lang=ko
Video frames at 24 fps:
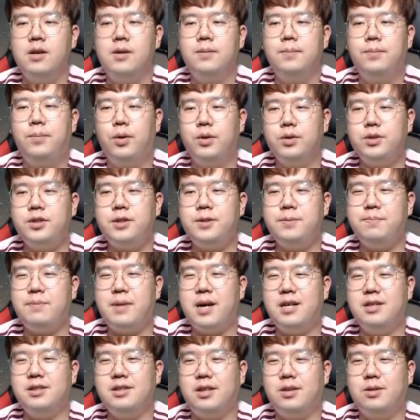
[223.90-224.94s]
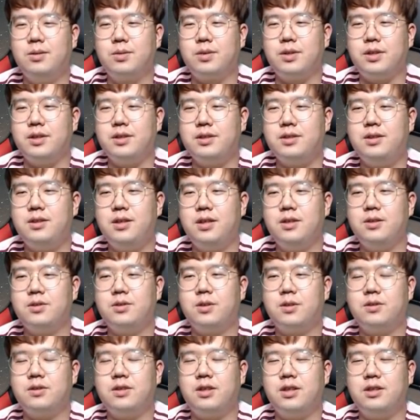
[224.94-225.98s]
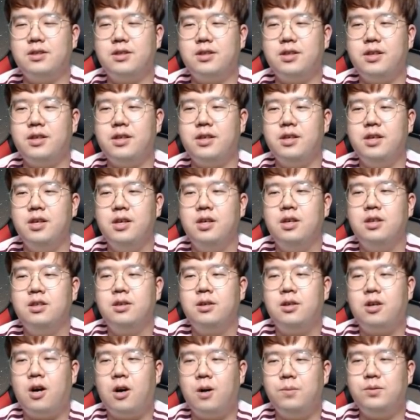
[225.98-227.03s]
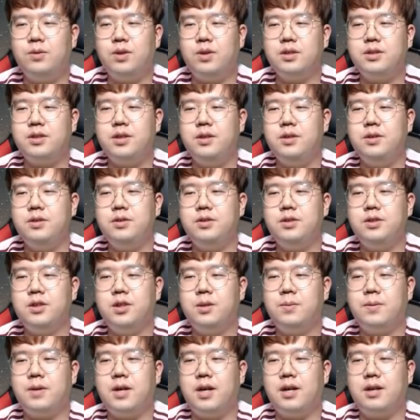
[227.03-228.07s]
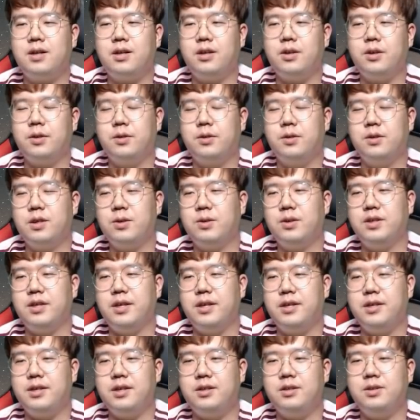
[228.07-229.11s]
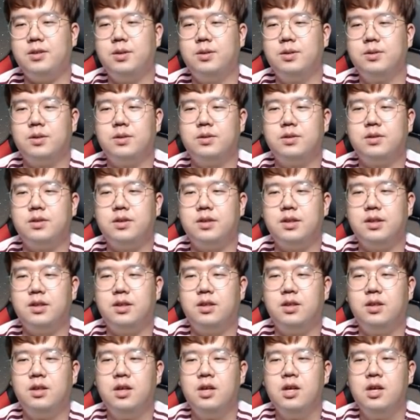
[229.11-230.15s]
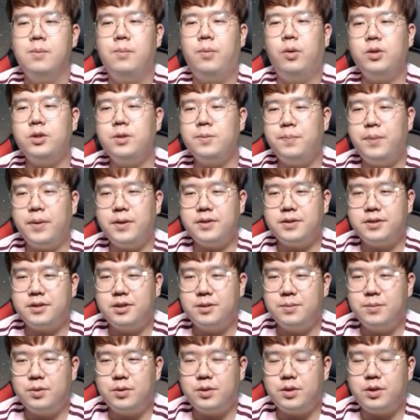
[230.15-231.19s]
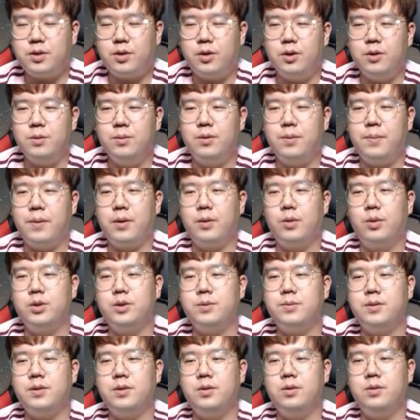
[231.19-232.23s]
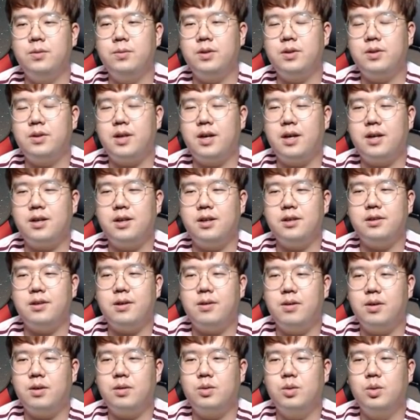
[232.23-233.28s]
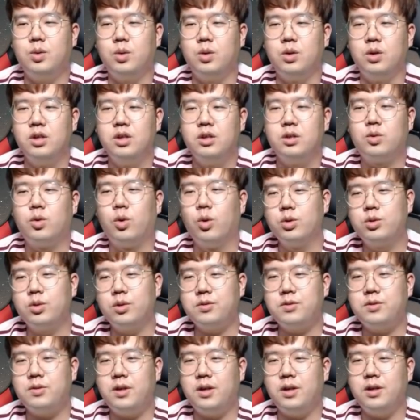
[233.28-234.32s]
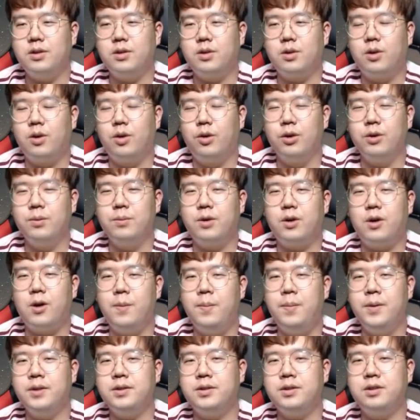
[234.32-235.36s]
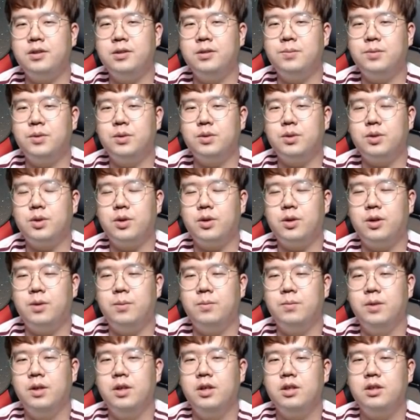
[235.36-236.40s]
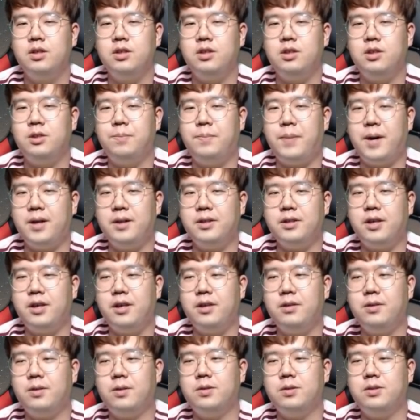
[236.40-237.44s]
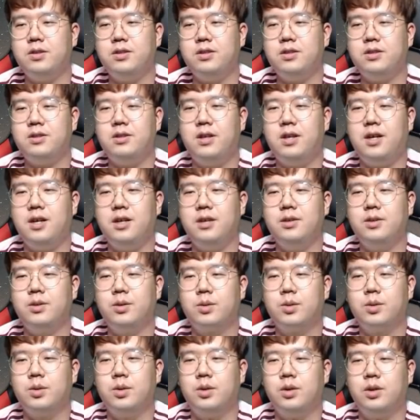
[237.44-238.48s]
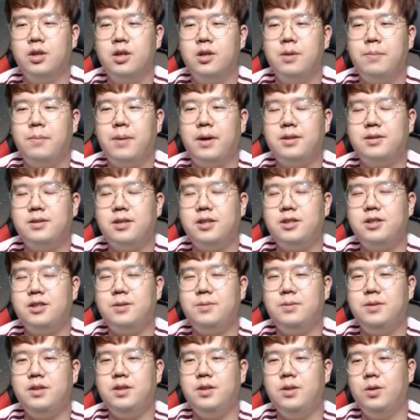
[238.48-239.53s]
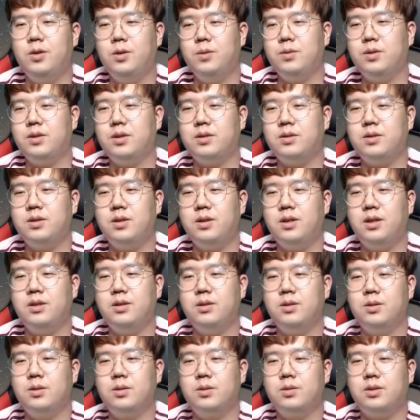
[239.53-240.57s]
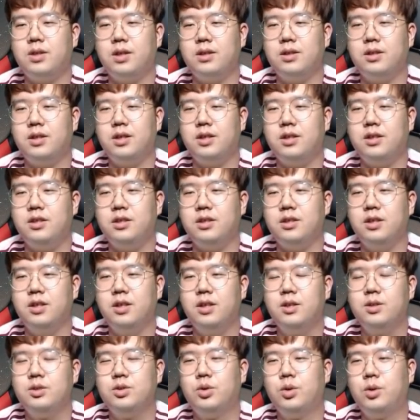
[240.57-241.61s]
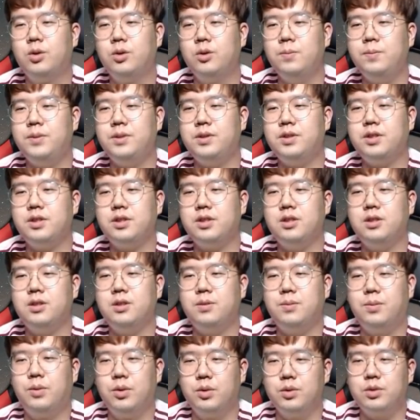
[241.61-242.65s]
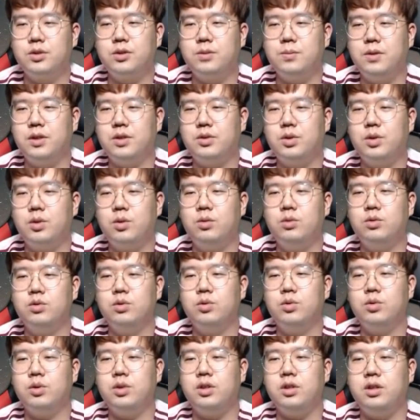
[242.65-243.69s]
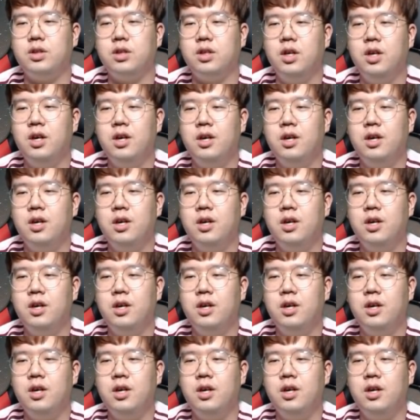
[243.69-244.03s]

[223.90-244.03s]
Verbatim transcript: 포심 49개, 슬라이더 31개, 커브와 체인지업 각각 8개와 4개를 던졌는데요. 포신 페스트볼이 거의 뭐 150km 가까이 나왔고 고속 슬라이더 거의 뭐 컵페스트볼처럼 이 빠르게 떨어지는 슬라이더로 142km 슬라이더로 상당히 좋은 피칭을 보여줬습니다. 최고 구속이